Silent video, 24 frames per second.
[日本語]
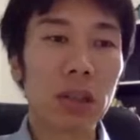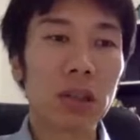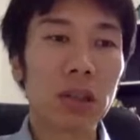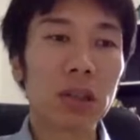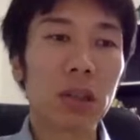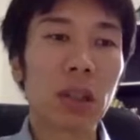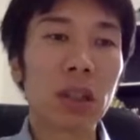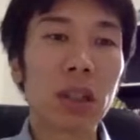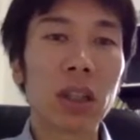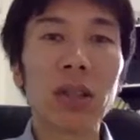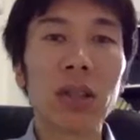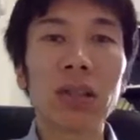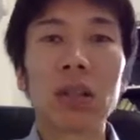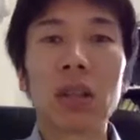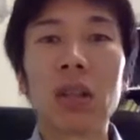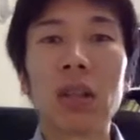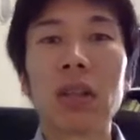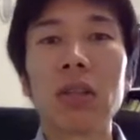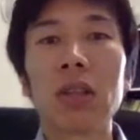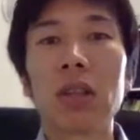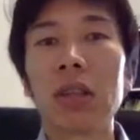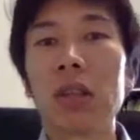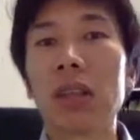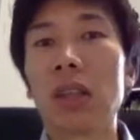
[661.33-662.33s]
ルスライティングや
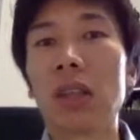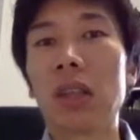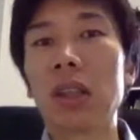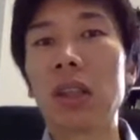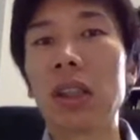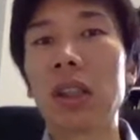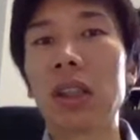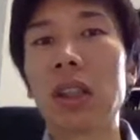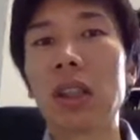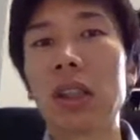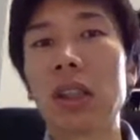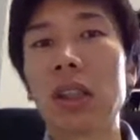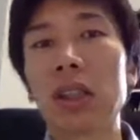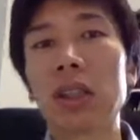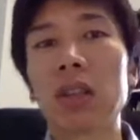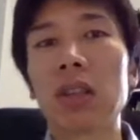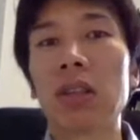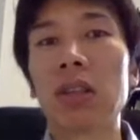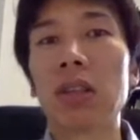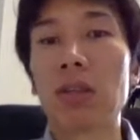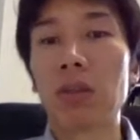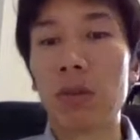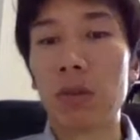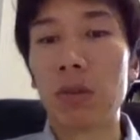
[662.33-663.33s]
るんだったらリサーチっ
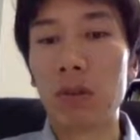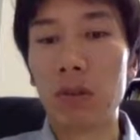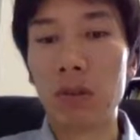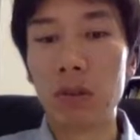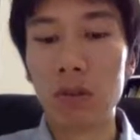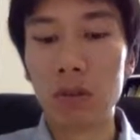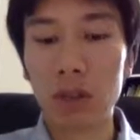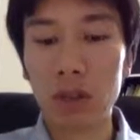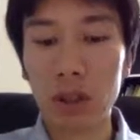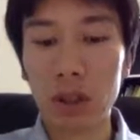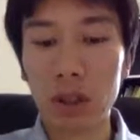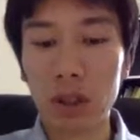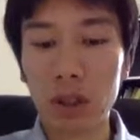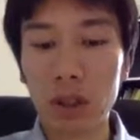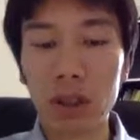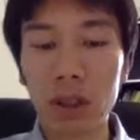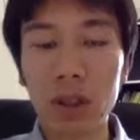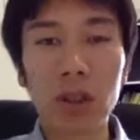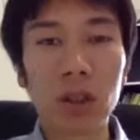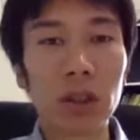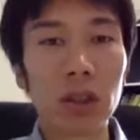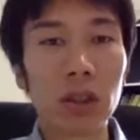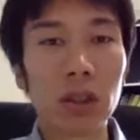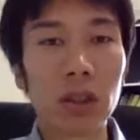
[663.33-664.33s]
ていうのはもう本当
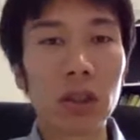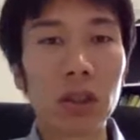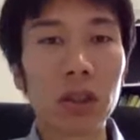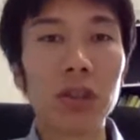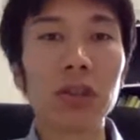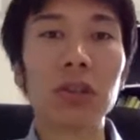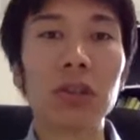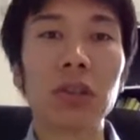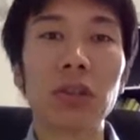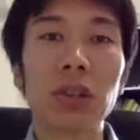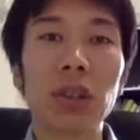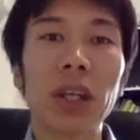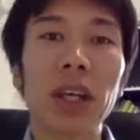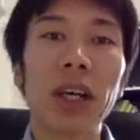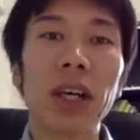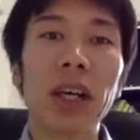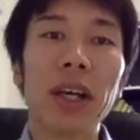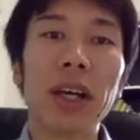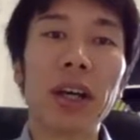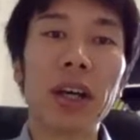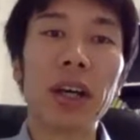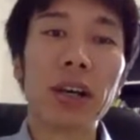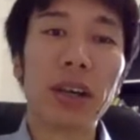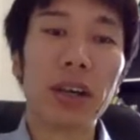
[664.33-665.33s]
に重要
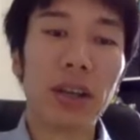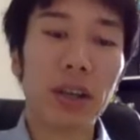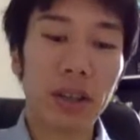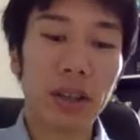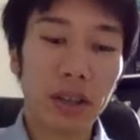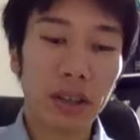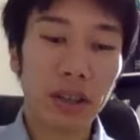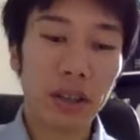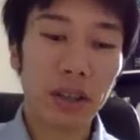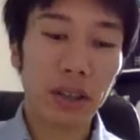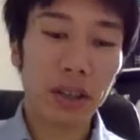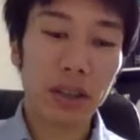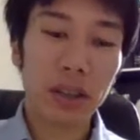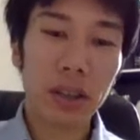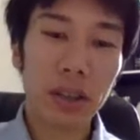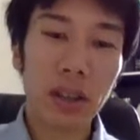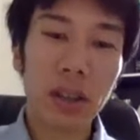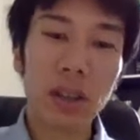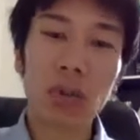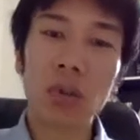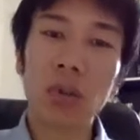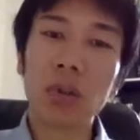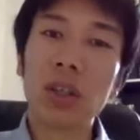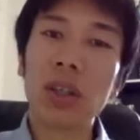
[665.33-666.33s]
で、
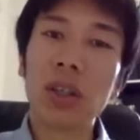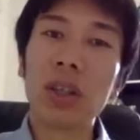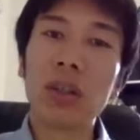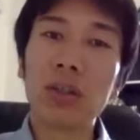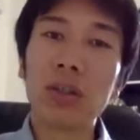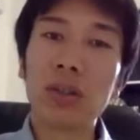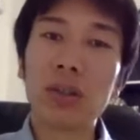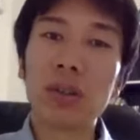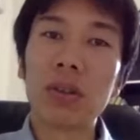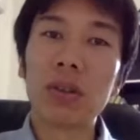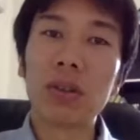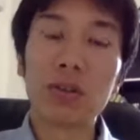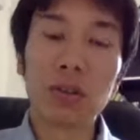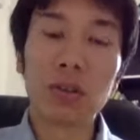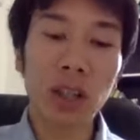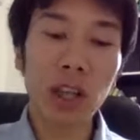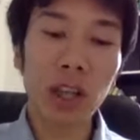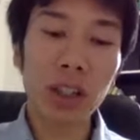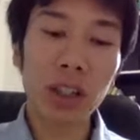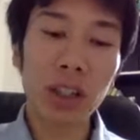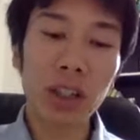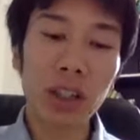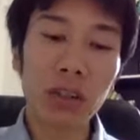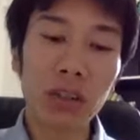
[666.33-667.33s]
全工程の、
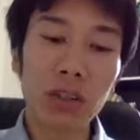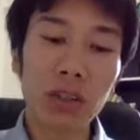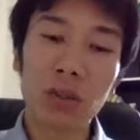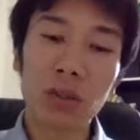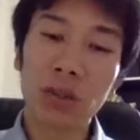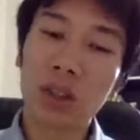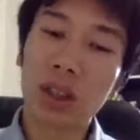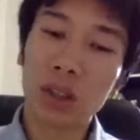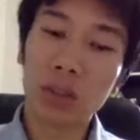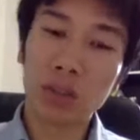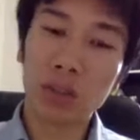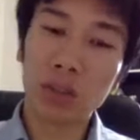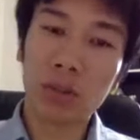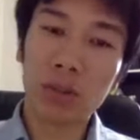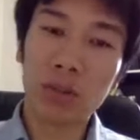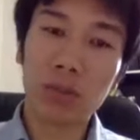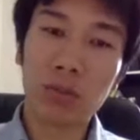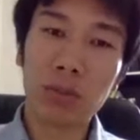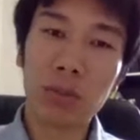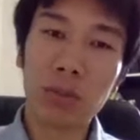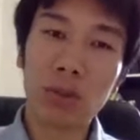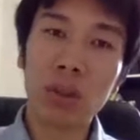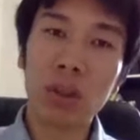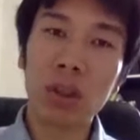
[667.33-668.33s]
ライティングというかそ
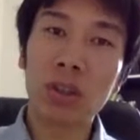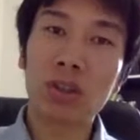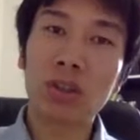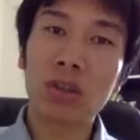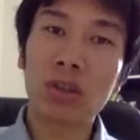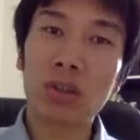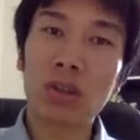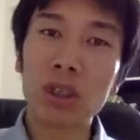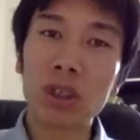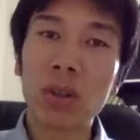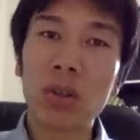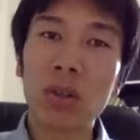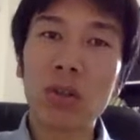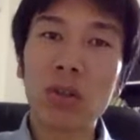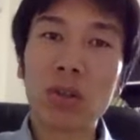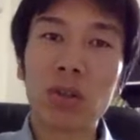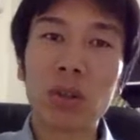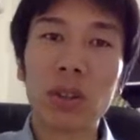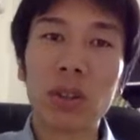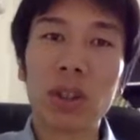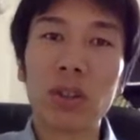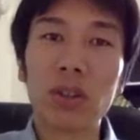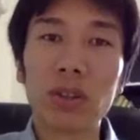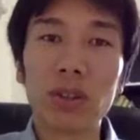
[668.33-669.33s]
の、プロジェクトの全
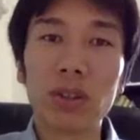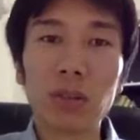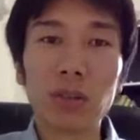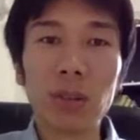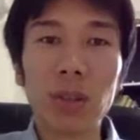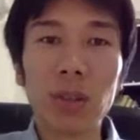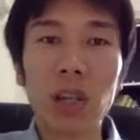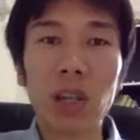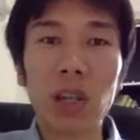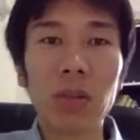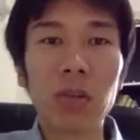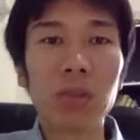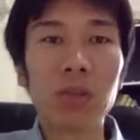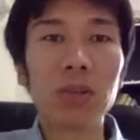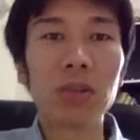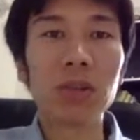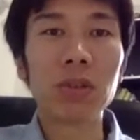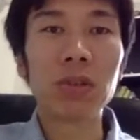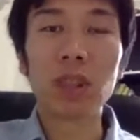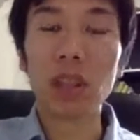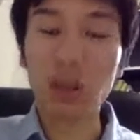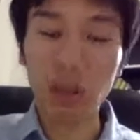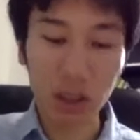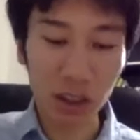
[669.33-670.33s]
工程の、まあ、半
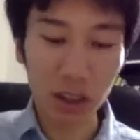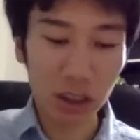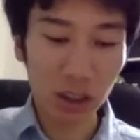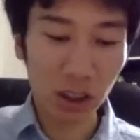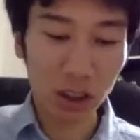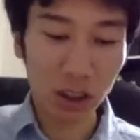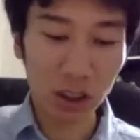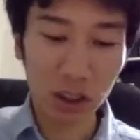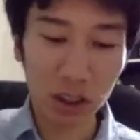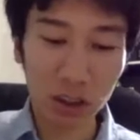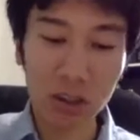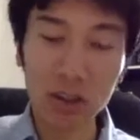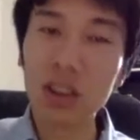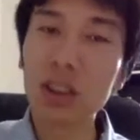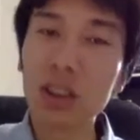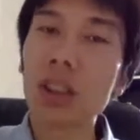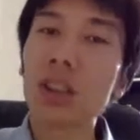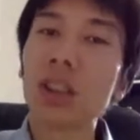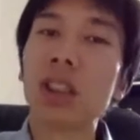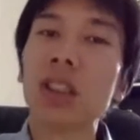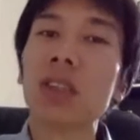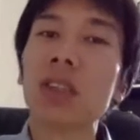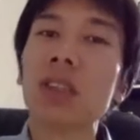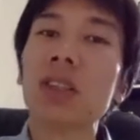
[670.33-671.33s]
分ぐらいはリサーチに費
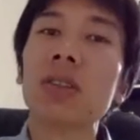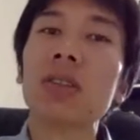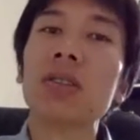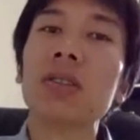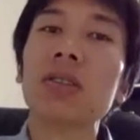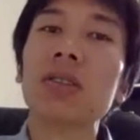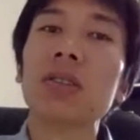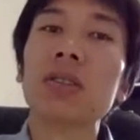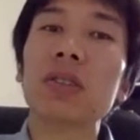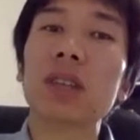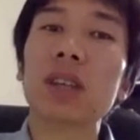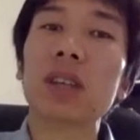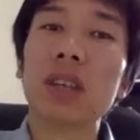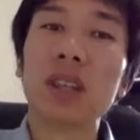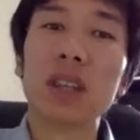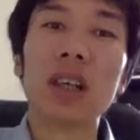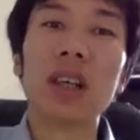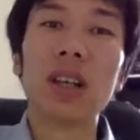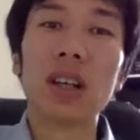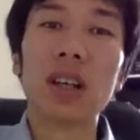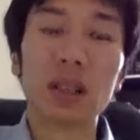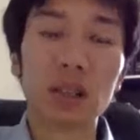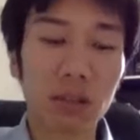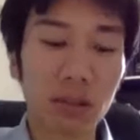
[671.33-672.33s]
やせっていうような
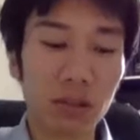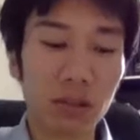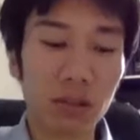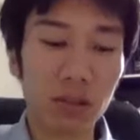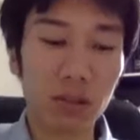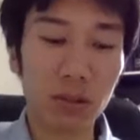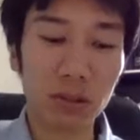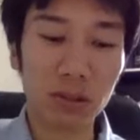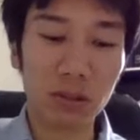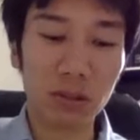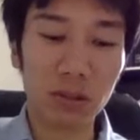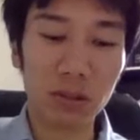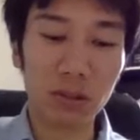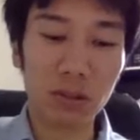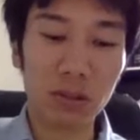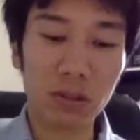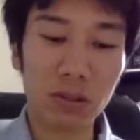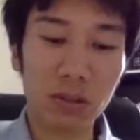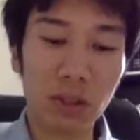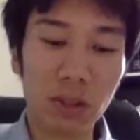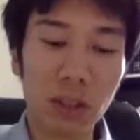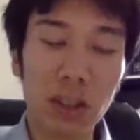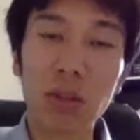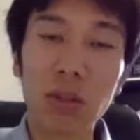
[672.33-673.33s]
ね、あのー、
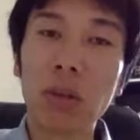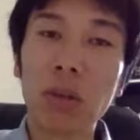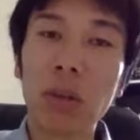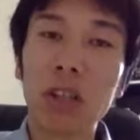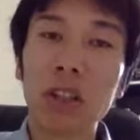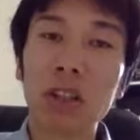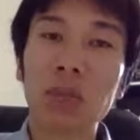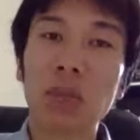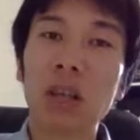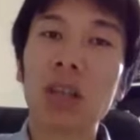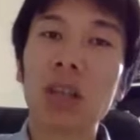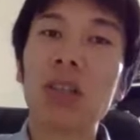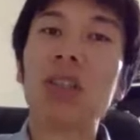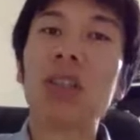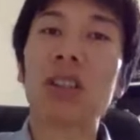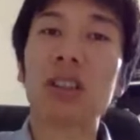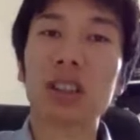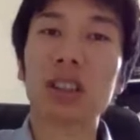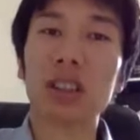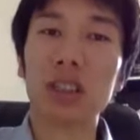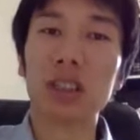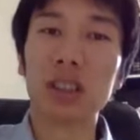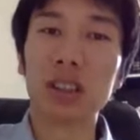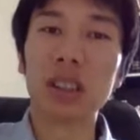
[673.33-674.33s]
アドバイスもあるじゃ
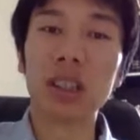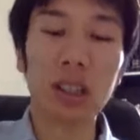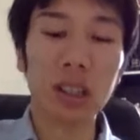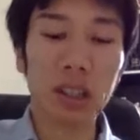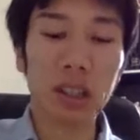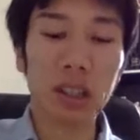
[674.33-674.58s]
ないですか。